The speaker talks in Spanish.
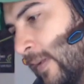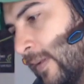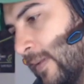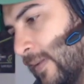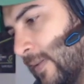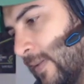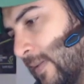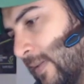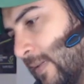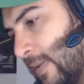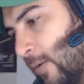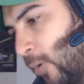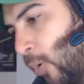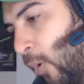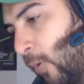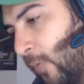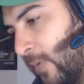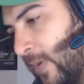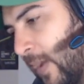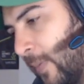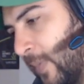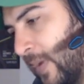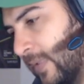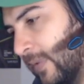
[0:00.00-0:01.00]
Y
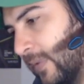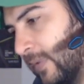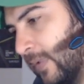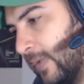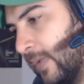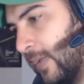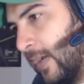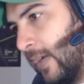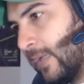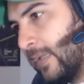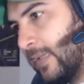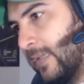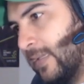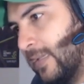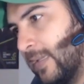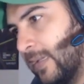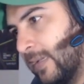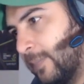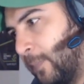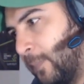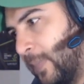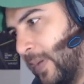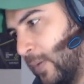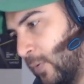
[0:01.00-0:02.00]
obviamente aquí
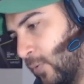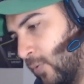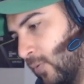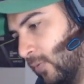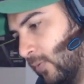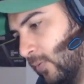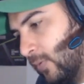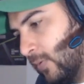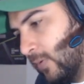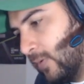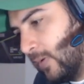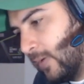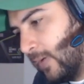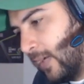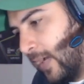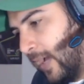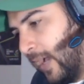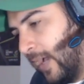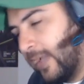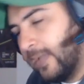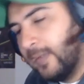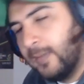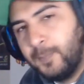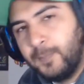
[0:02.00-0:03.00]
en Perú
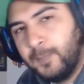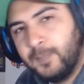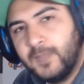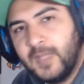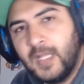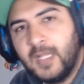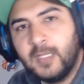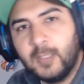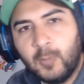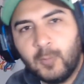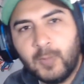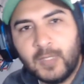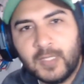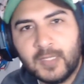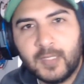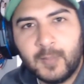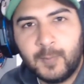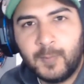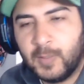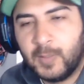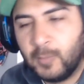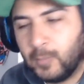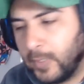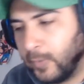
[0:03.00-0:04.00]
hay delincuentes
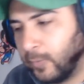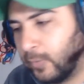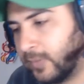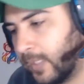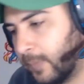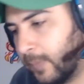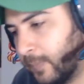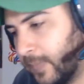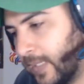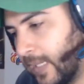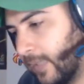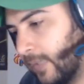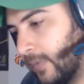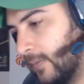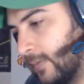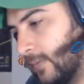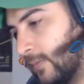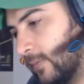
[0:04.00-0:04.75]
peruanos también,